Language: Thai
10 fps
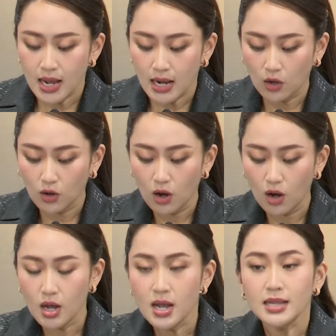แล้วก็
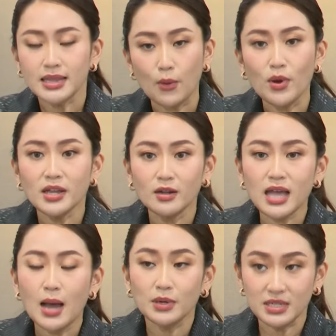แต่ว่าอย่างก็
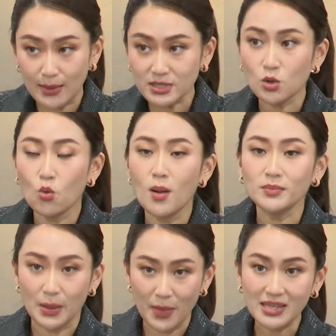ตามคือน้ำจะท่วม
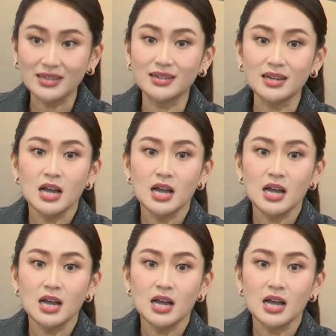แต่ไม่เยอะ